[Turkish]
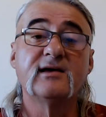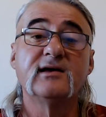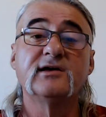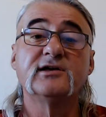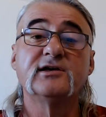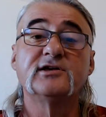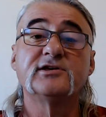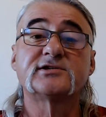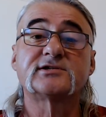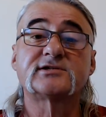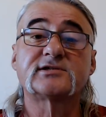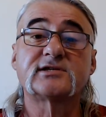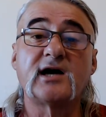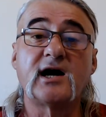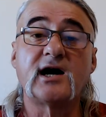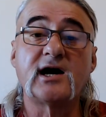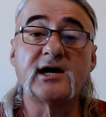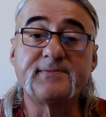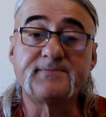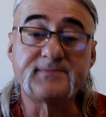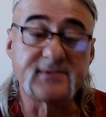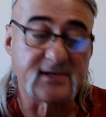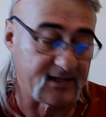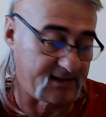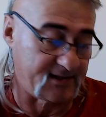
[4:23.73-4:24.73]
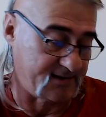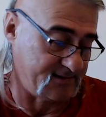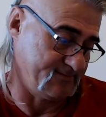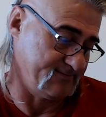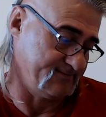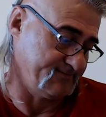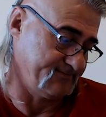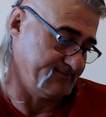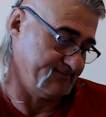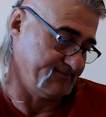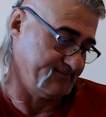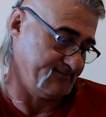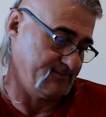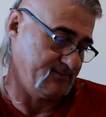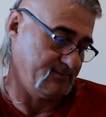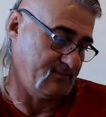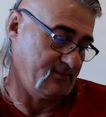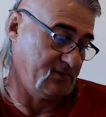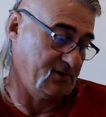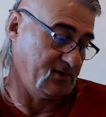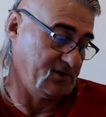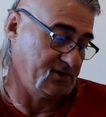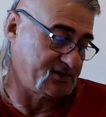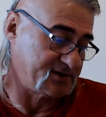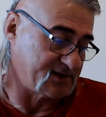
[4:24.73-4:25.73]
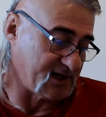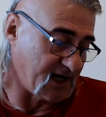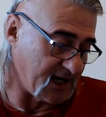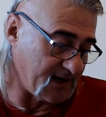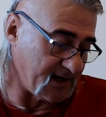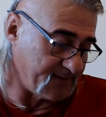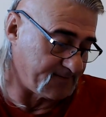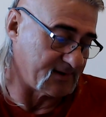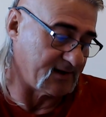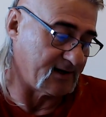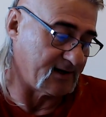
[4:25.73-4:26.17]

sahiptir. Sahiptir.